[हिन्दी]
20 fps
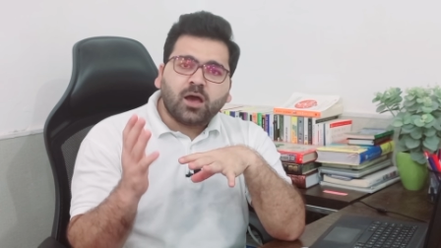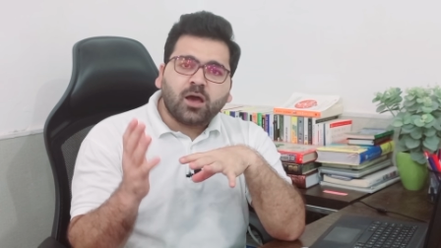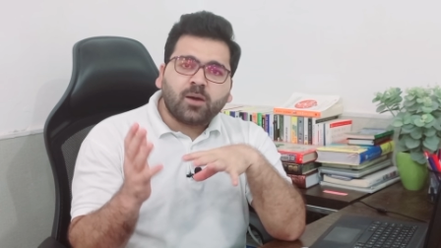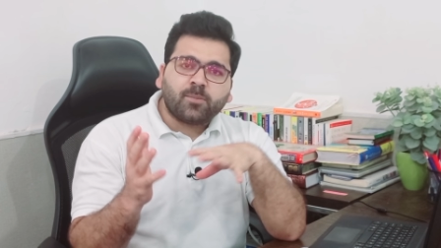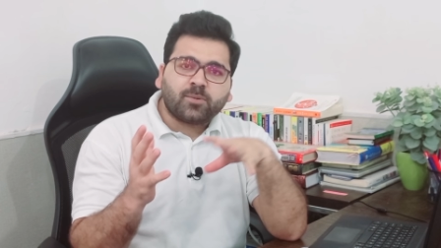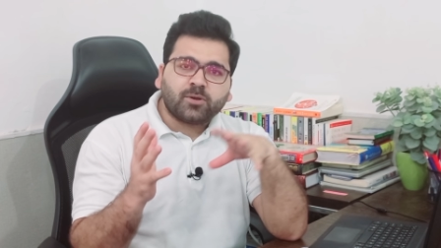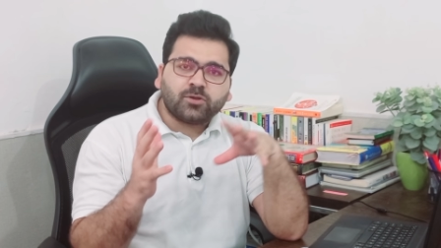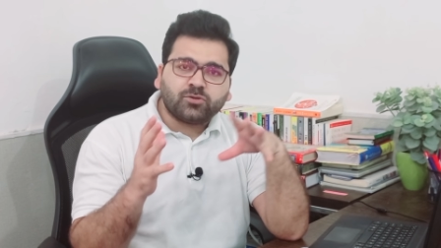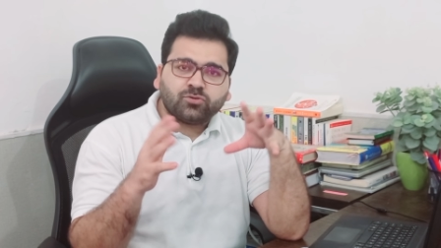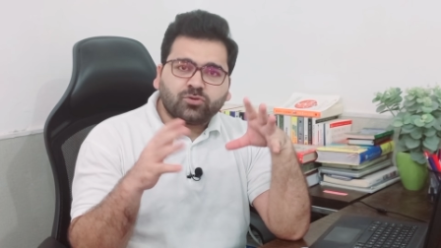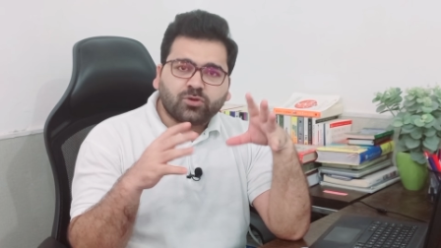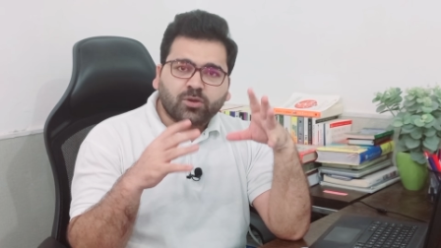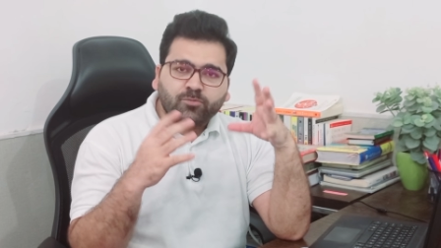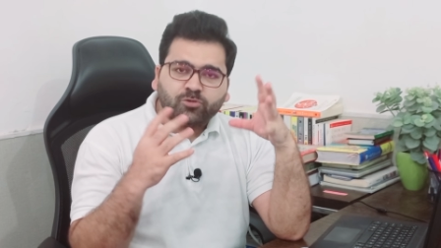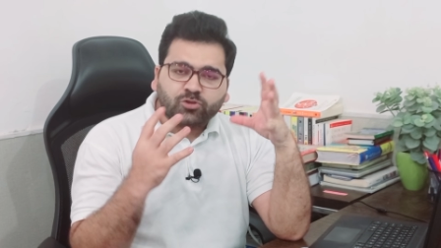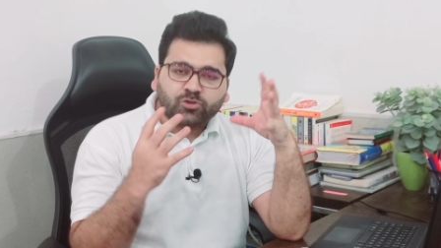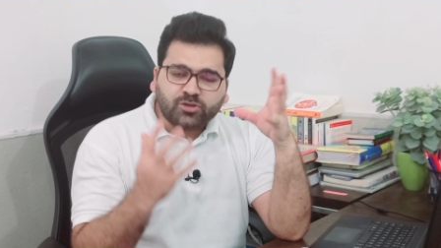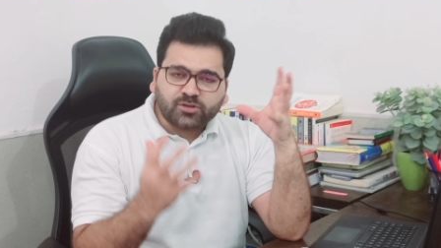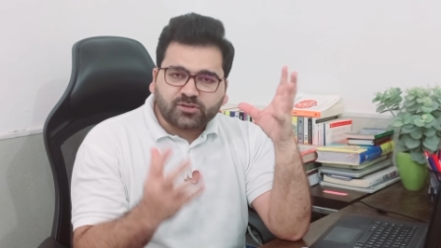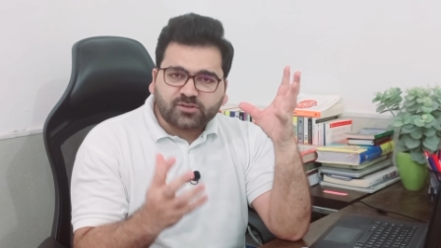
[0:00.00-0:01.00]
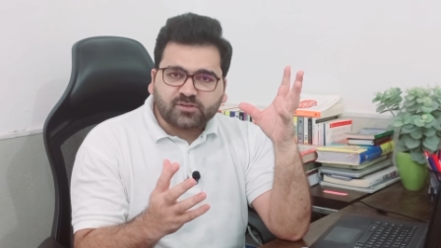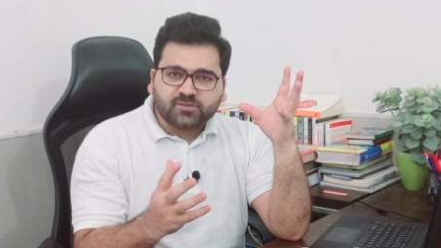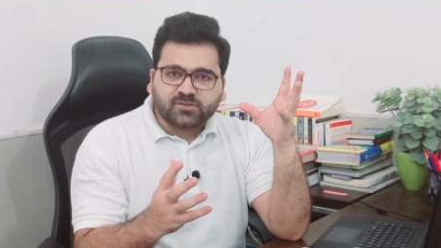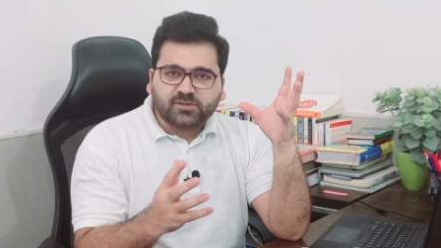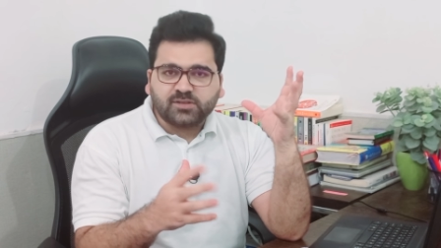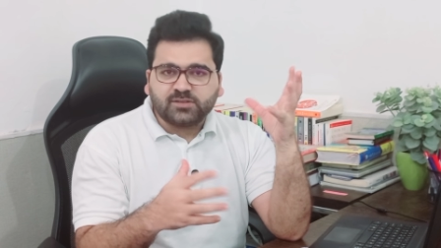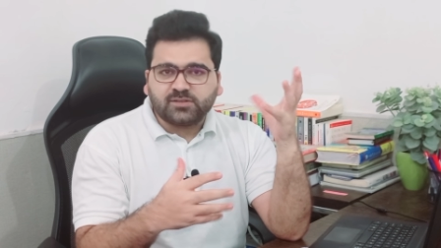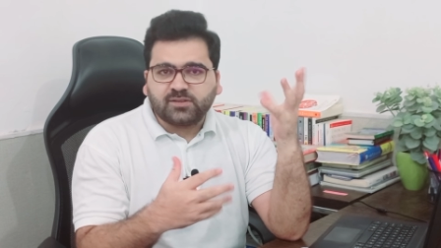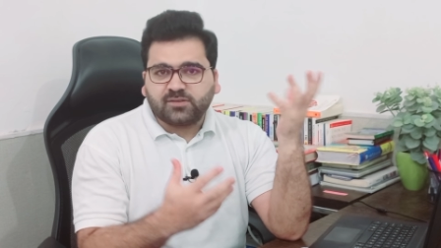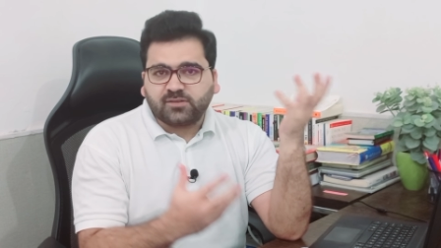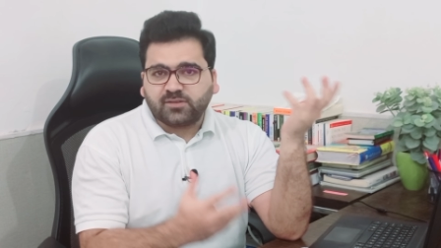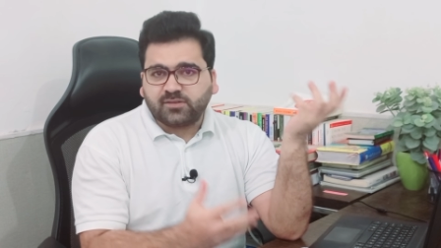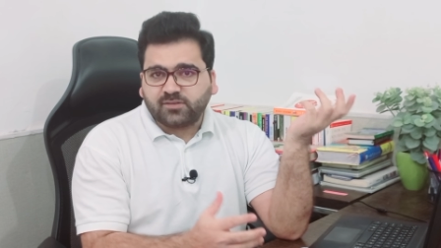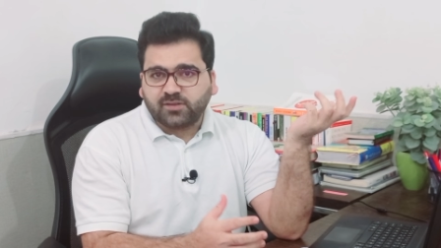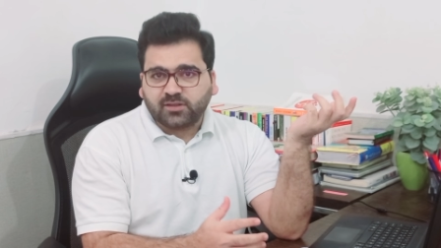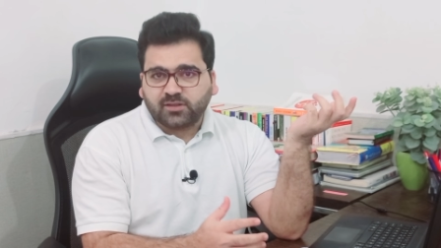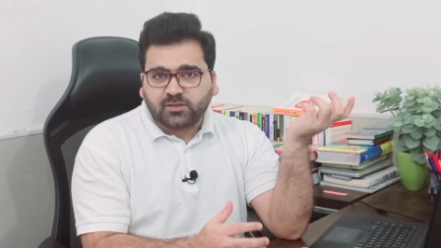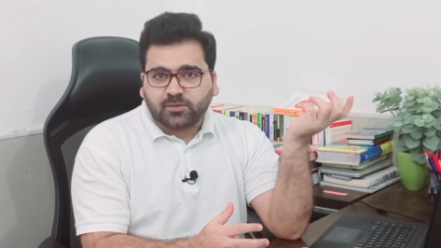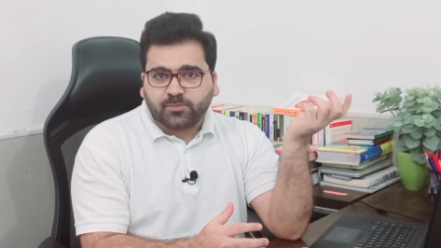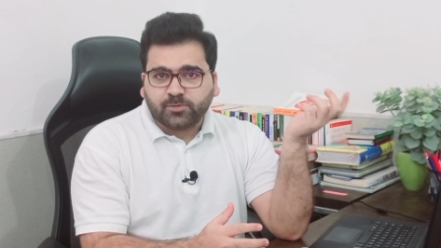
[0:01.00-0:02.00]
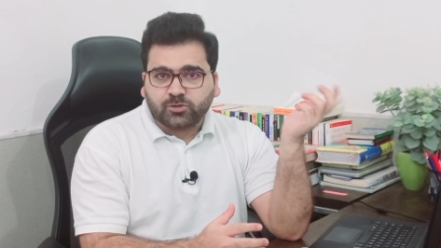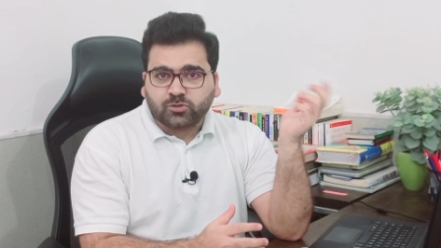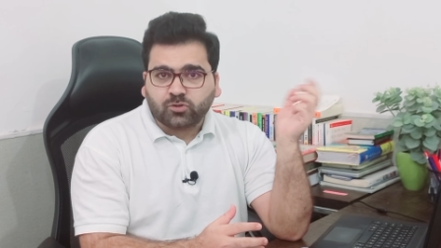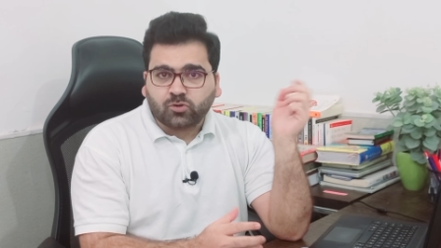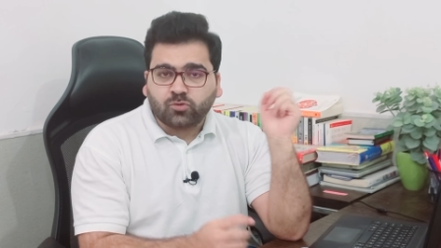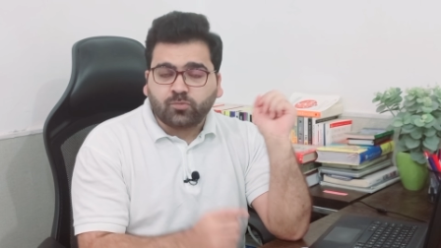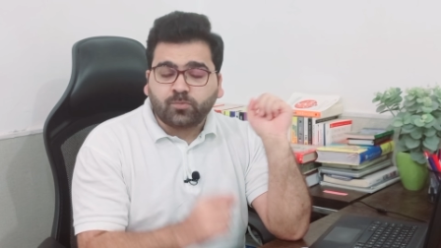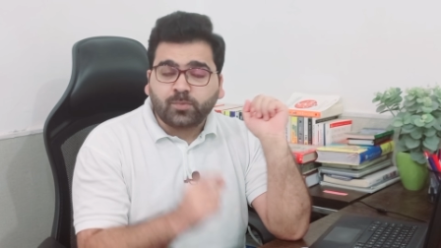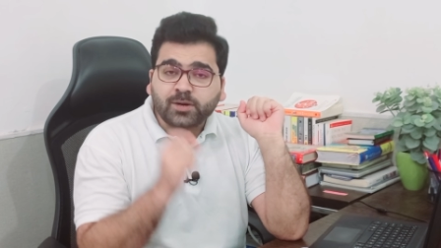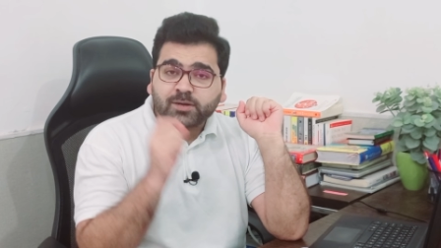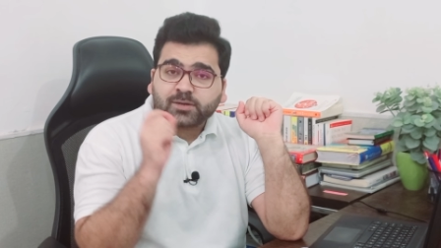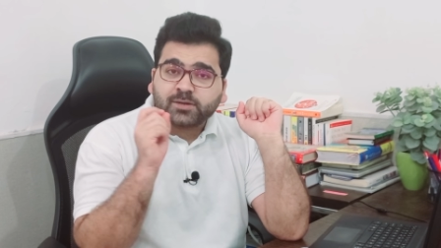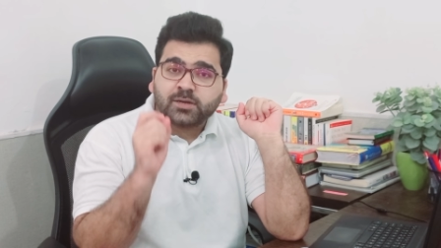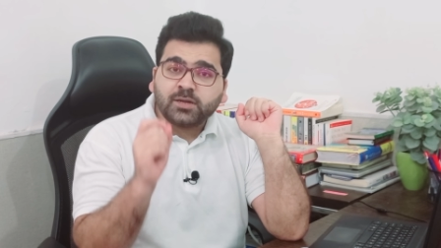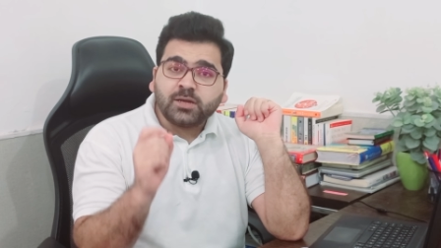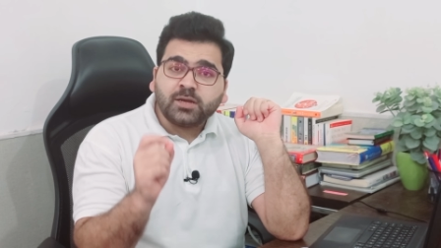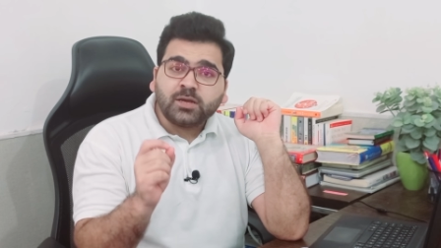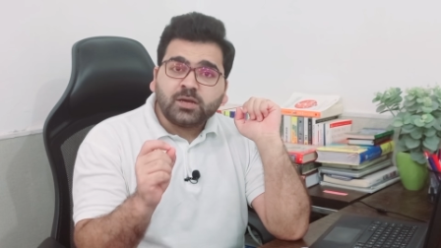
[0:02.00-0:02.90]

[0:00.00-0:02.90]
आपका जो कम्युनिकेशन स्किल है ज़्यादा बेहतर हो बट